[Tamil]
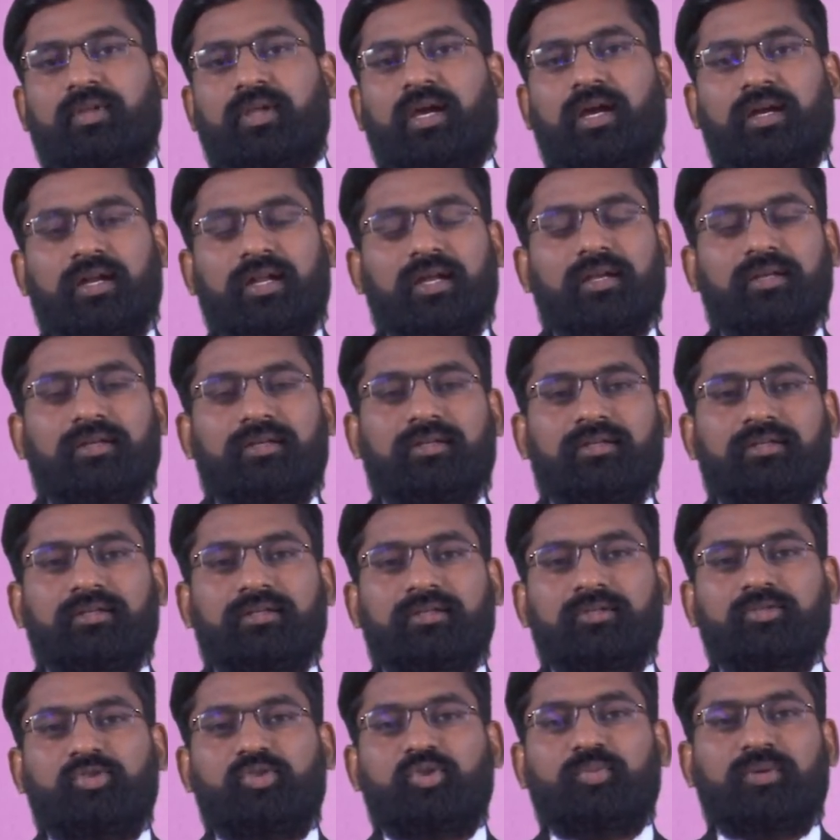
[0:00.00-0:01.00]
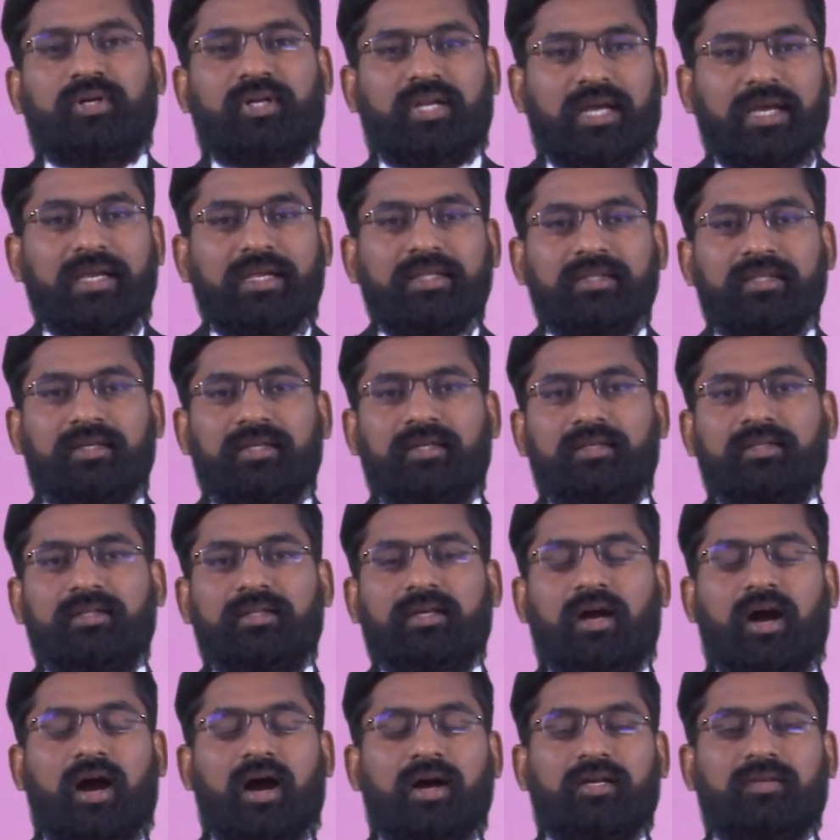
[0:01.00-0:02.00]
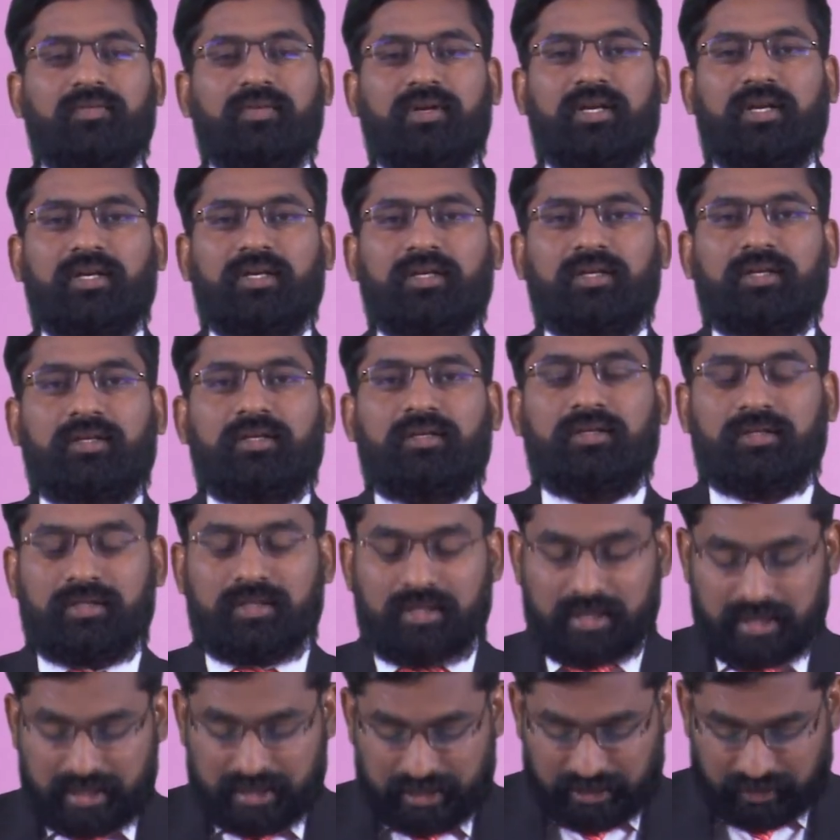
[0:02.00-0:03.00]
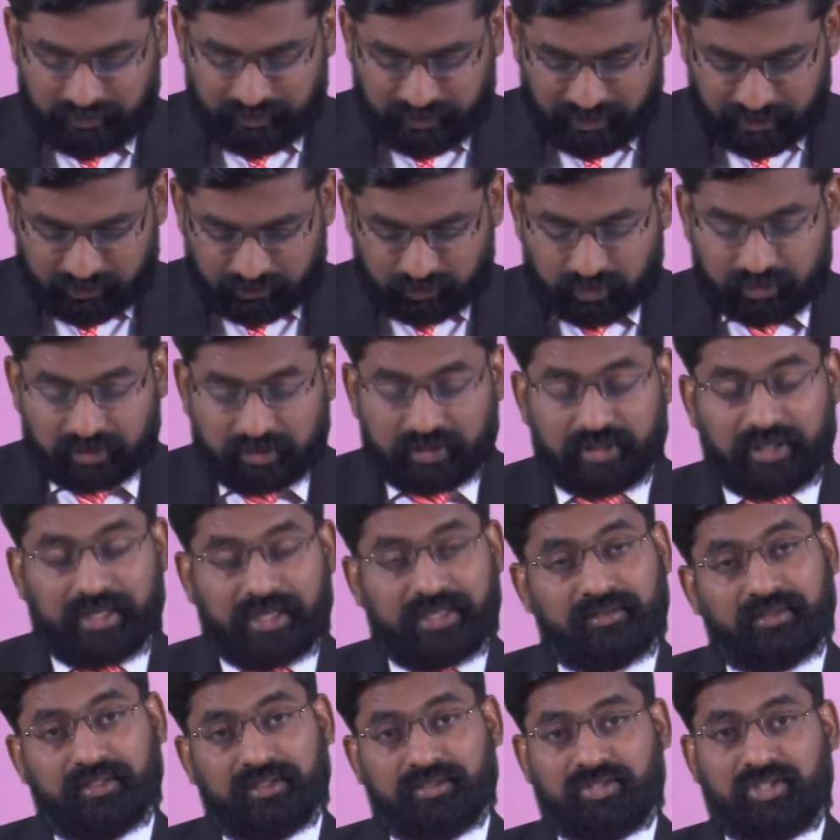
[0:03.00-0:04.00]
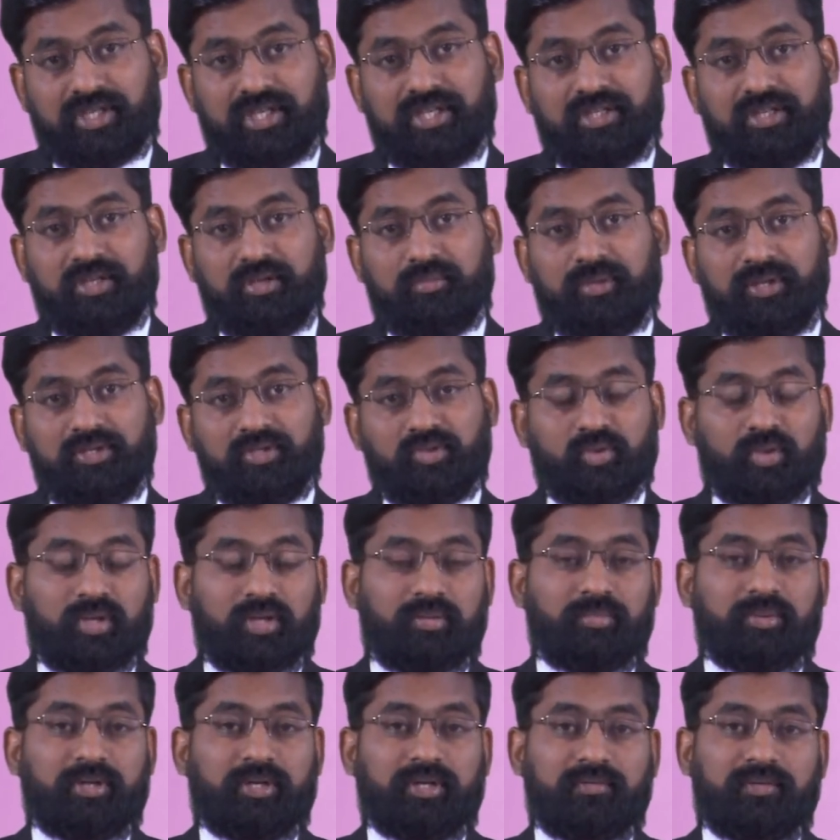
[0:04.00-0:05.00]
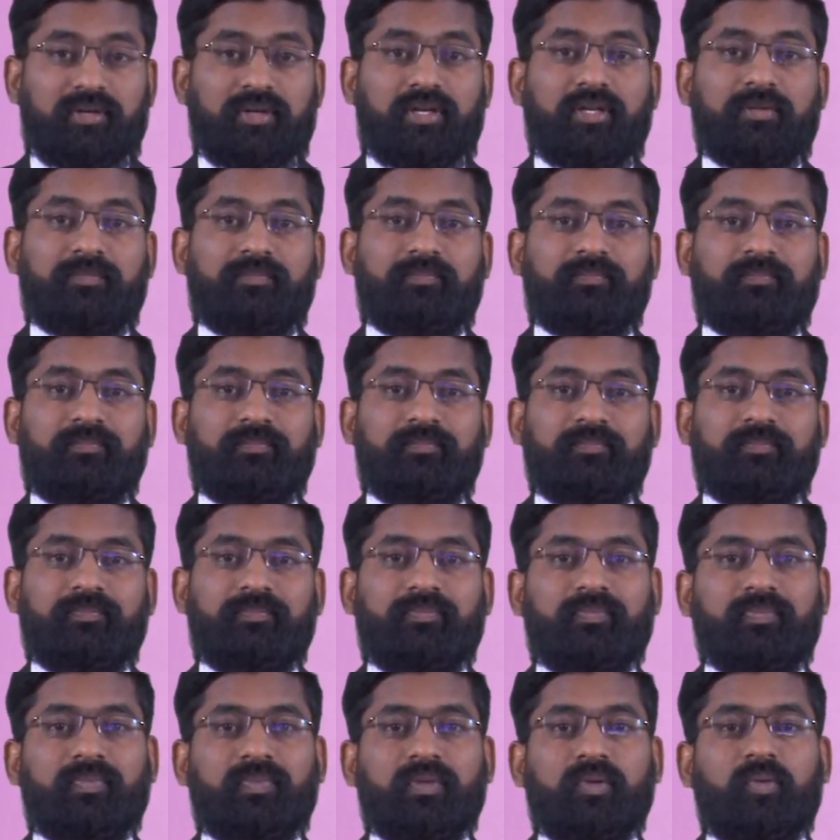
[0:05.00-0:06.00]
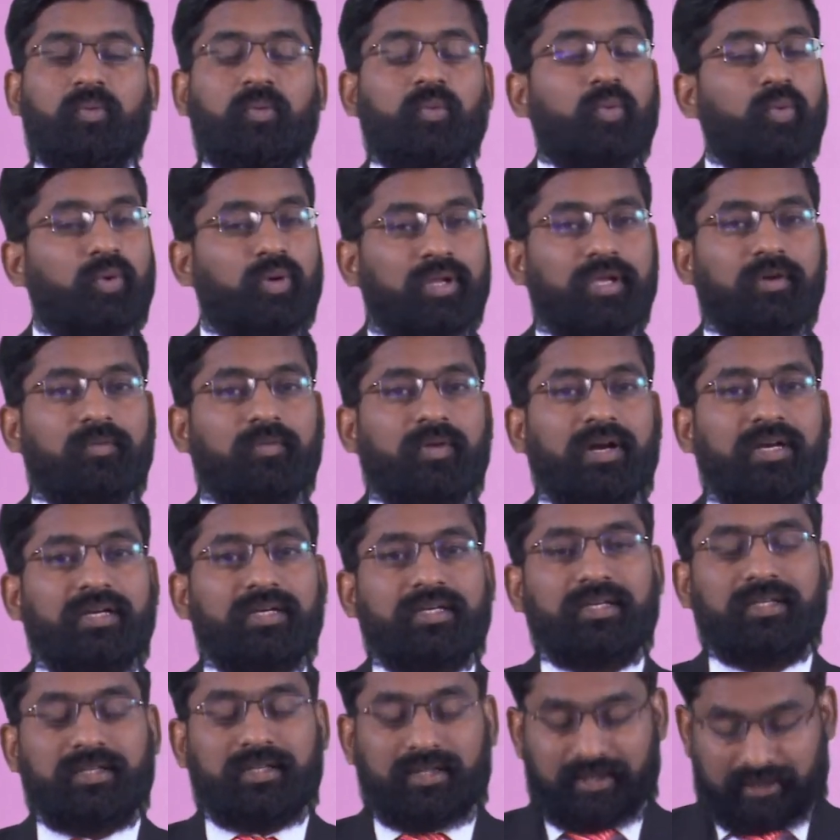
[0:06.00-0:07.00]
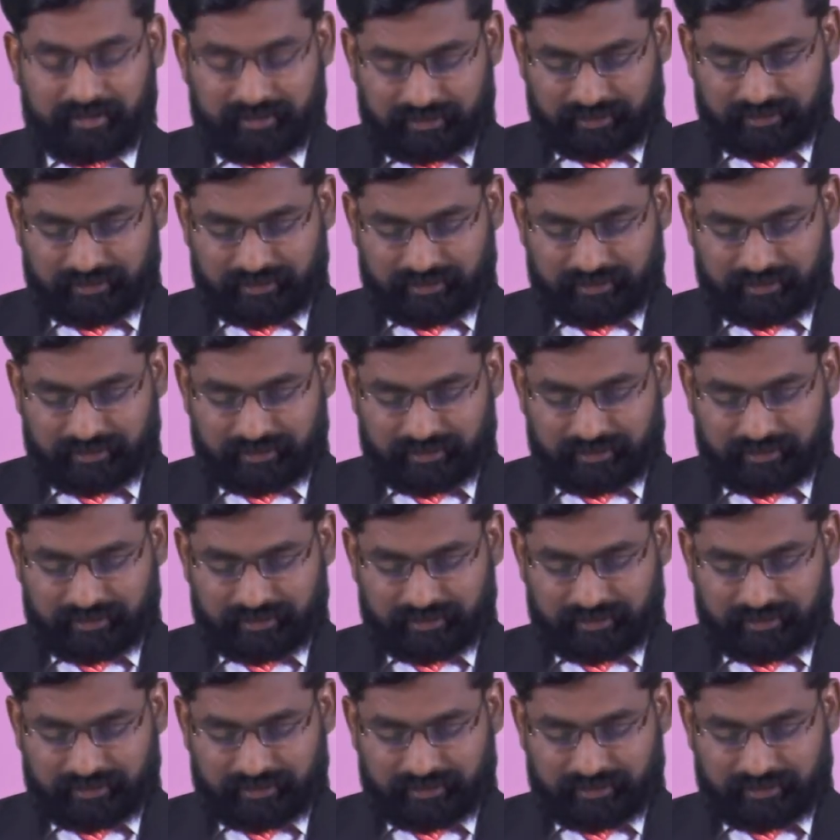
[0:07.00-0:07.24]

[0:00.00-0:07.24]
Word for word: ஆனால் சுமார் ஐந்திலிருந்து ஆறு வருடங்கள் இவரை குறித்து எந்த செய்தியுமே சொல்லப்படவில்லை உங்களுடைய வாழ்க்கையில்